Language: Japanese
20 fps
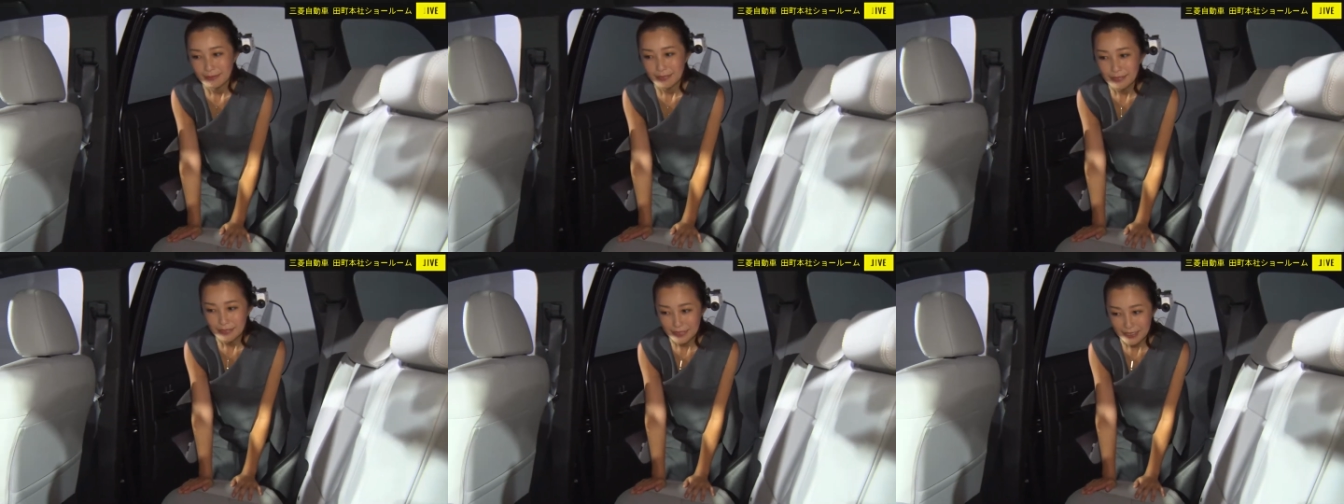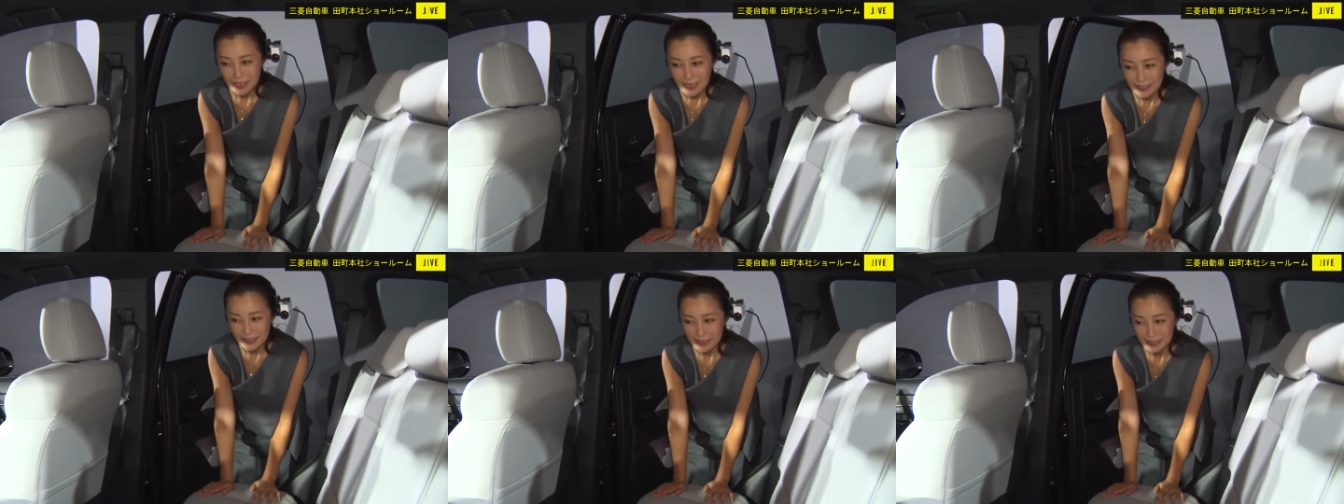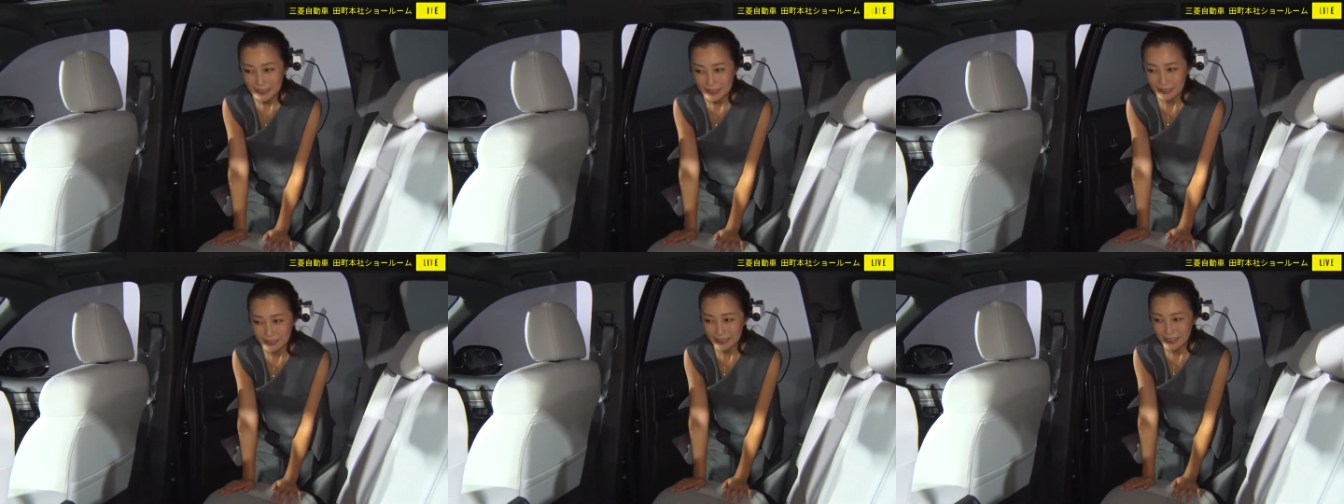運転
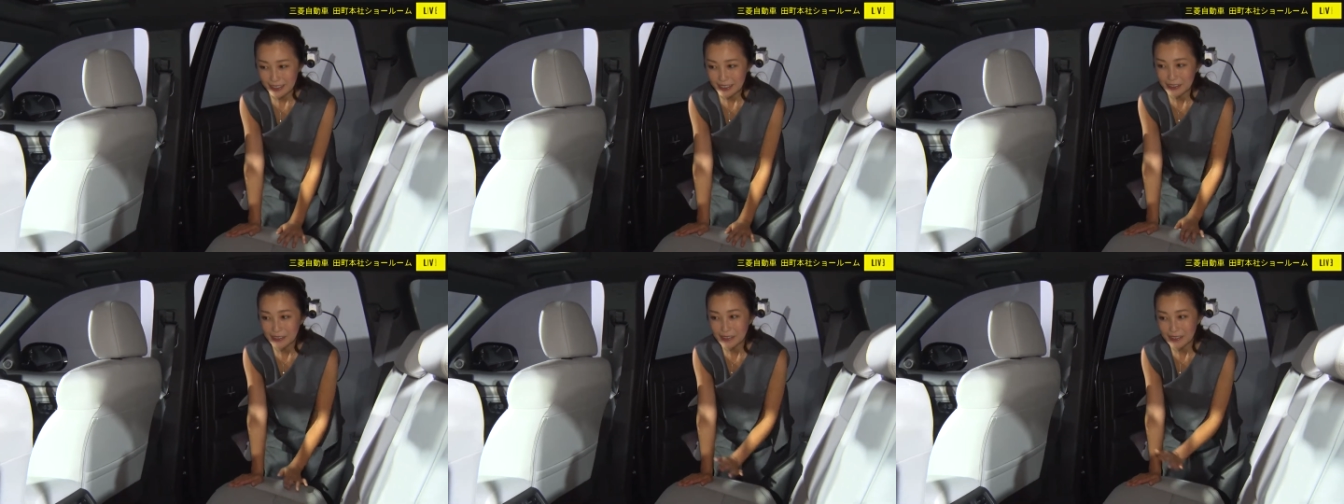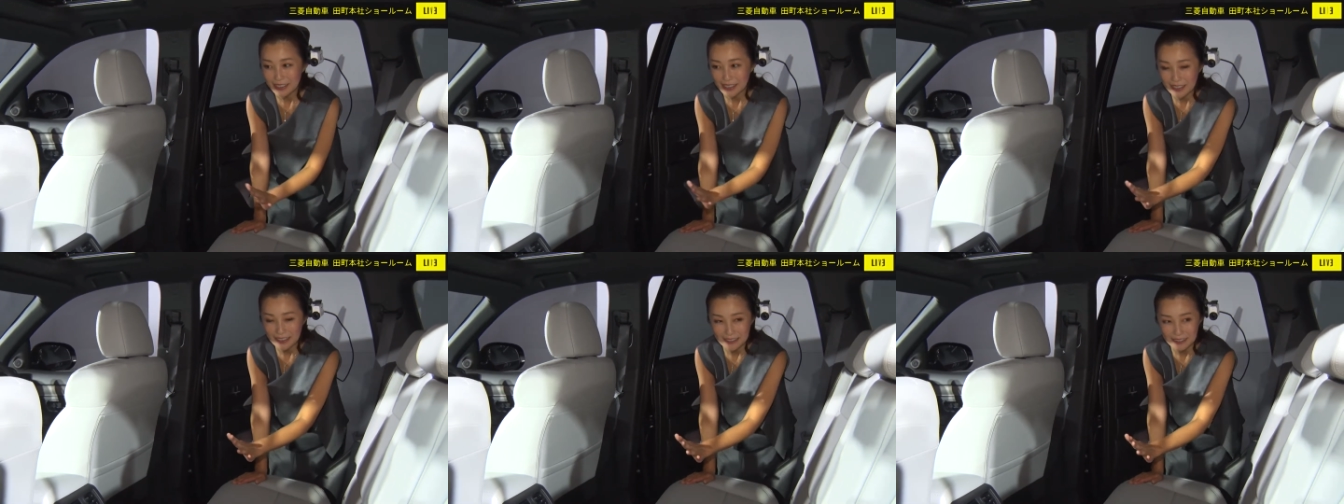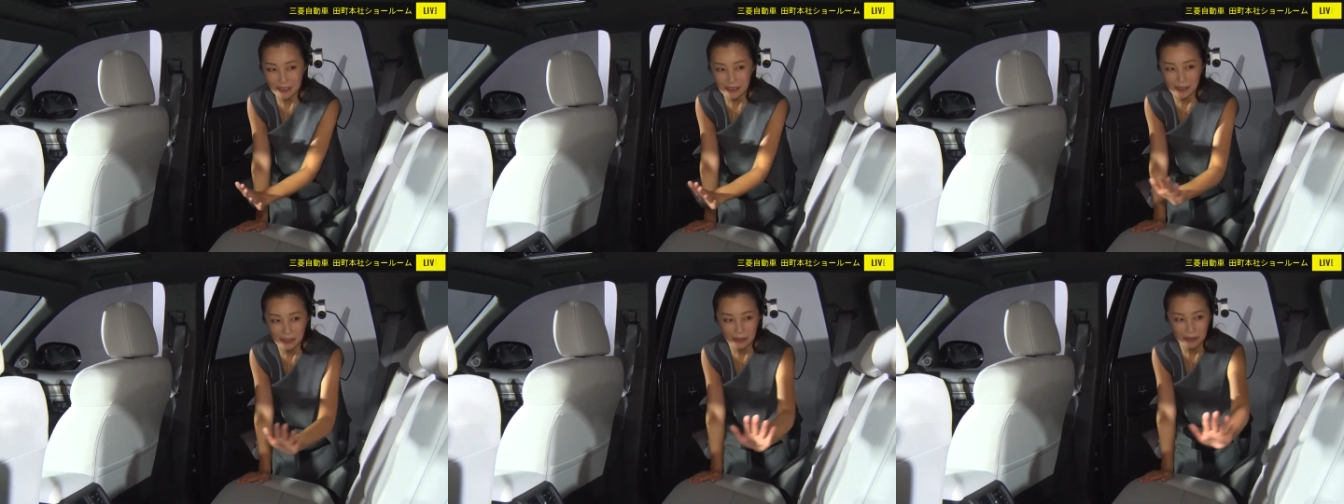席そして助手席
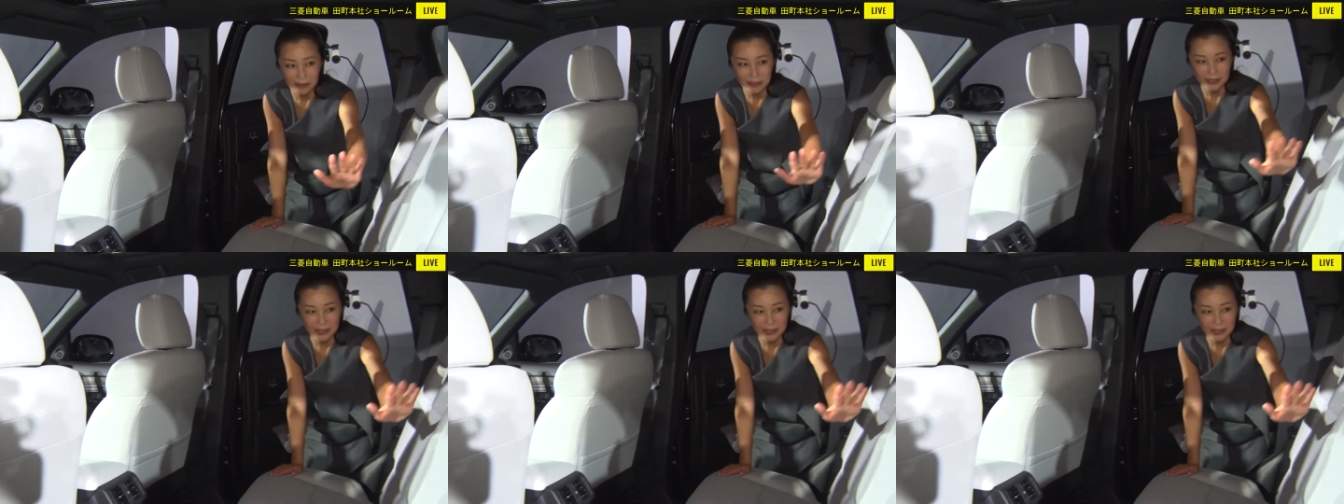と後